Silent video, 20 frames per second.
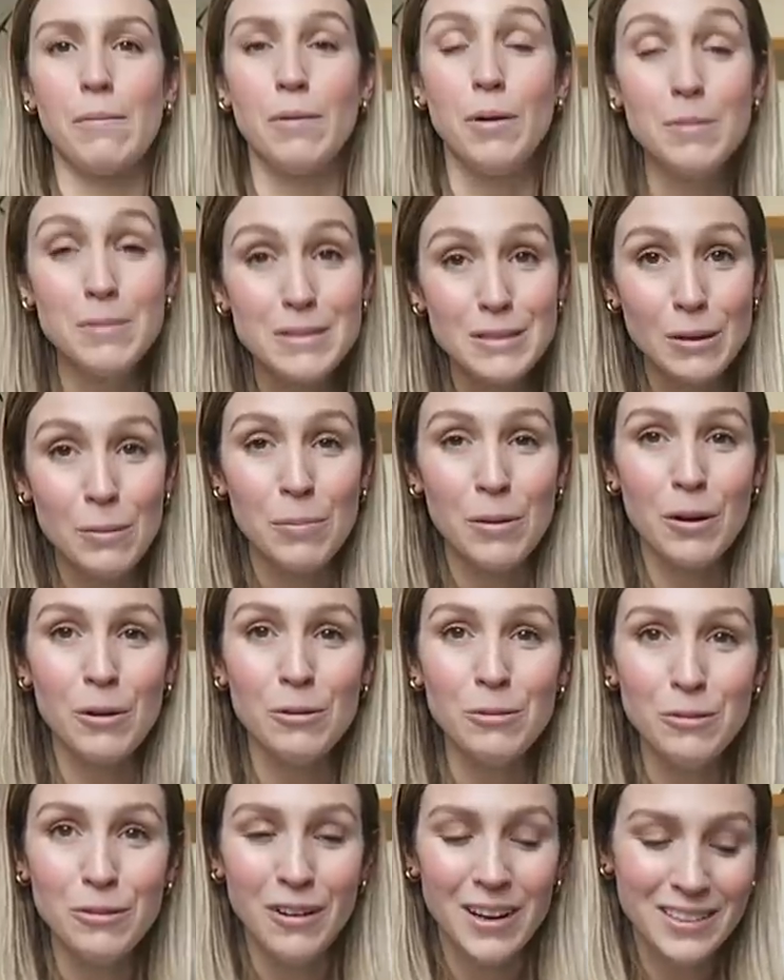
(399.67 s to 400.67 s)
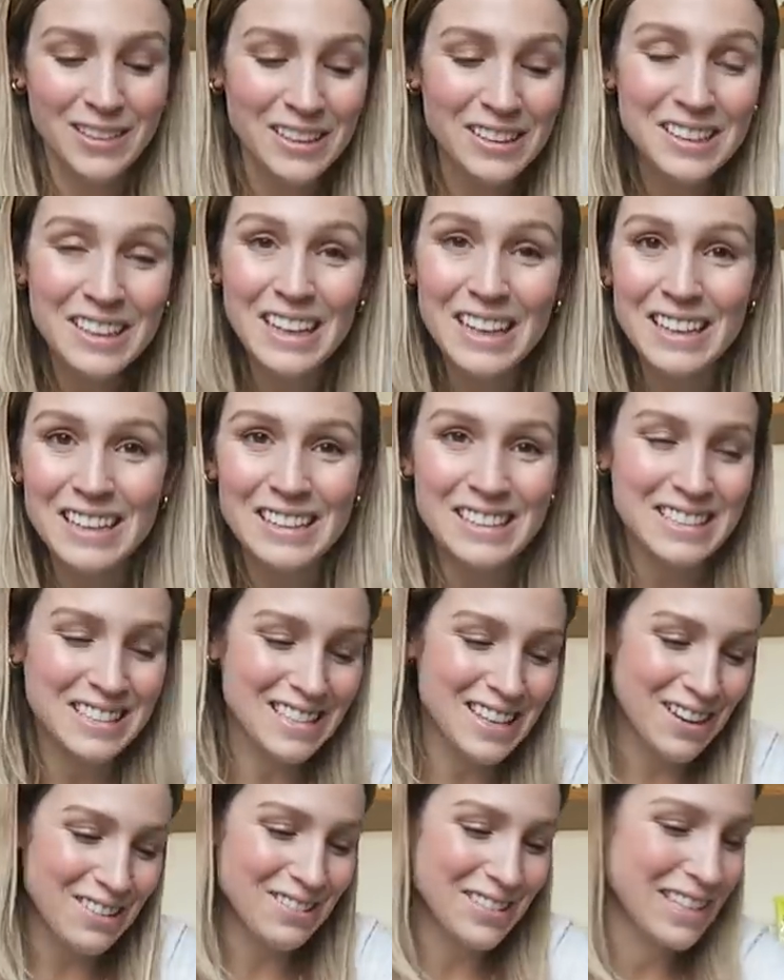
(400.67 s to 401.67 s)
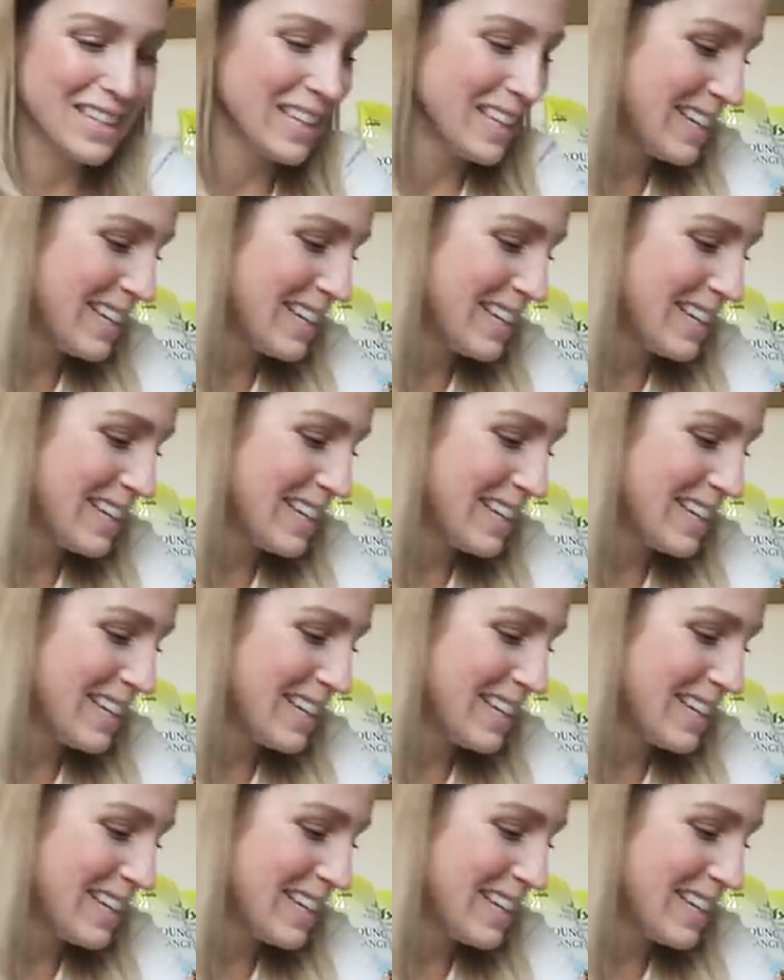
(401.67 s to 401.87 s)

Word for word: Bon, ce sera pas long, on va attendre qu'il y ait des distances.